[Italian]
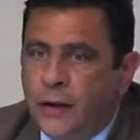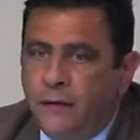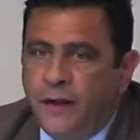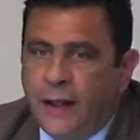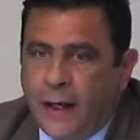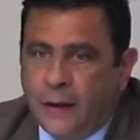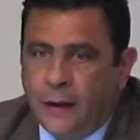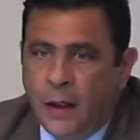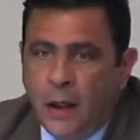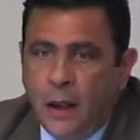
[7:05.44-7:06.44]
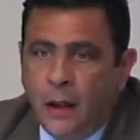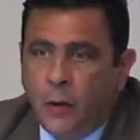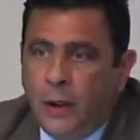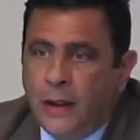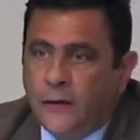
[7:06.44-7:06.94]
edificati
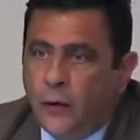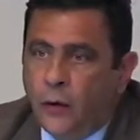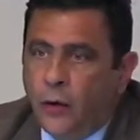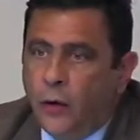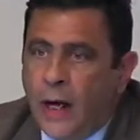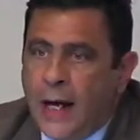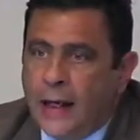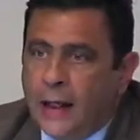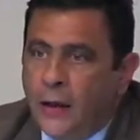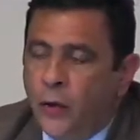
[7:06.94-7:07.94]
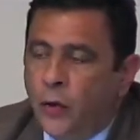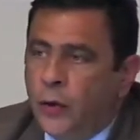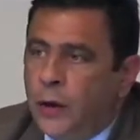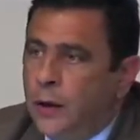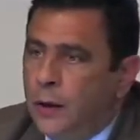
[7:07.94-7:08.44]
quelle sono aree che
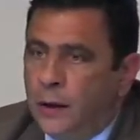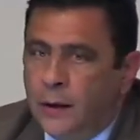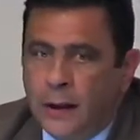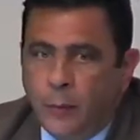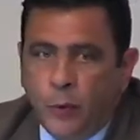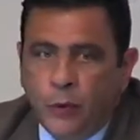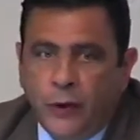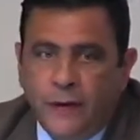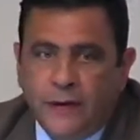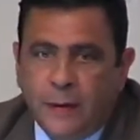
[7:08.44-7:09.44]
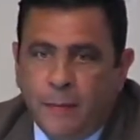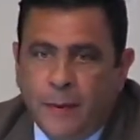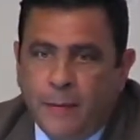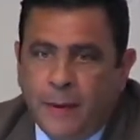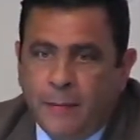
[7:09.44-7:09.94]
noi eh, dal punto di vista
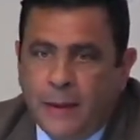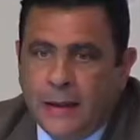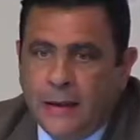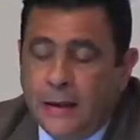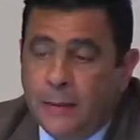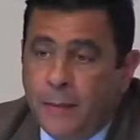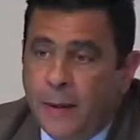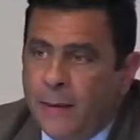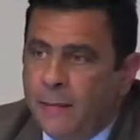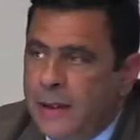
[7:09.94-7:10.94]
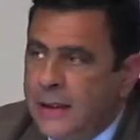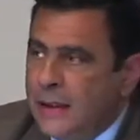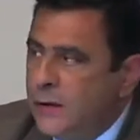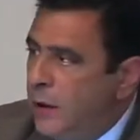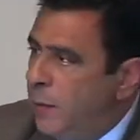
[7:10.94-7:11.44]
di
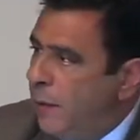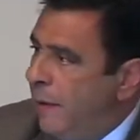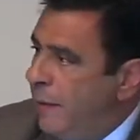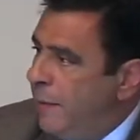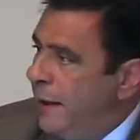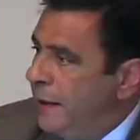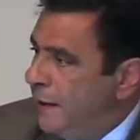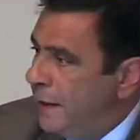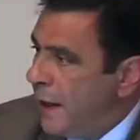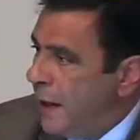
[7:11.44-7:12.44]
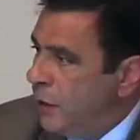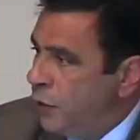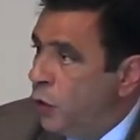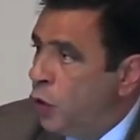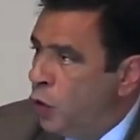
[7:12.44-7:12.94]
impermeabilizzazione probabilmente saranno,
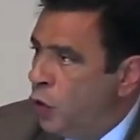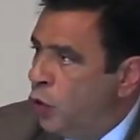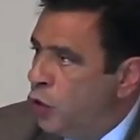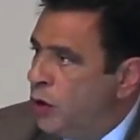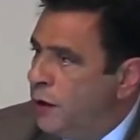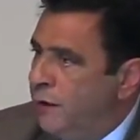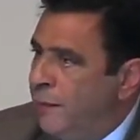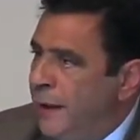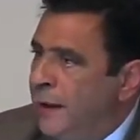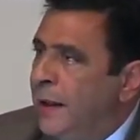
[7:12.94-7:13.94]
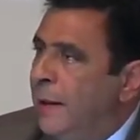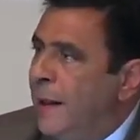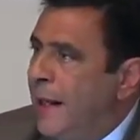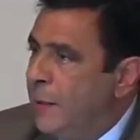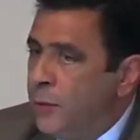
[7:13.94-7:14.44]
sono oggettivamente,
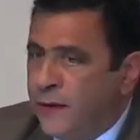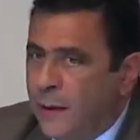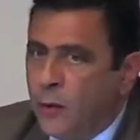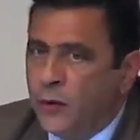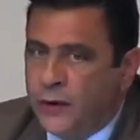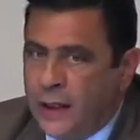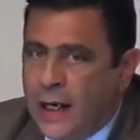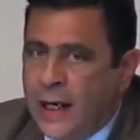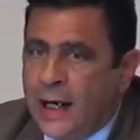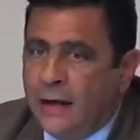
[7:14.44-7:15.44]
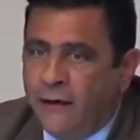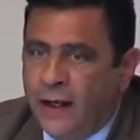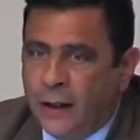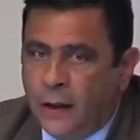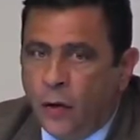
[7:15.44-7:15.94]
magari possiamo considerarle aree
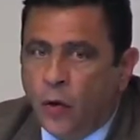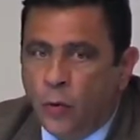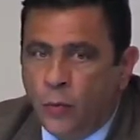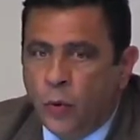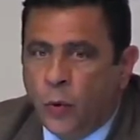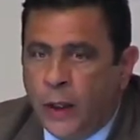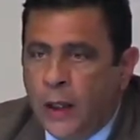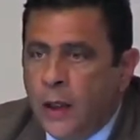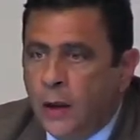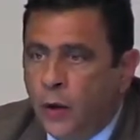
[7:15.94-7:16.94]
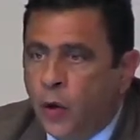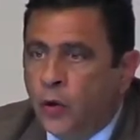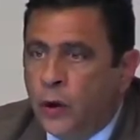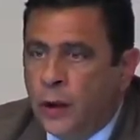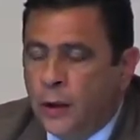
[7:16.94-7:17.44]
verdi o comunque
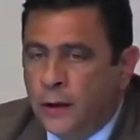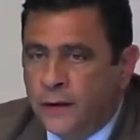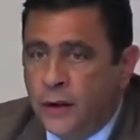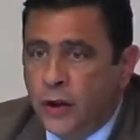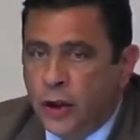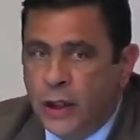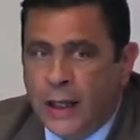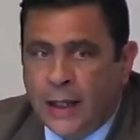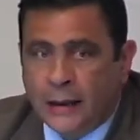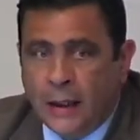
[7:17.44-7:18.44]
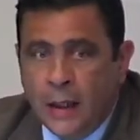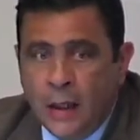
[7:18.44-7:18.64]
non eh, sigillate,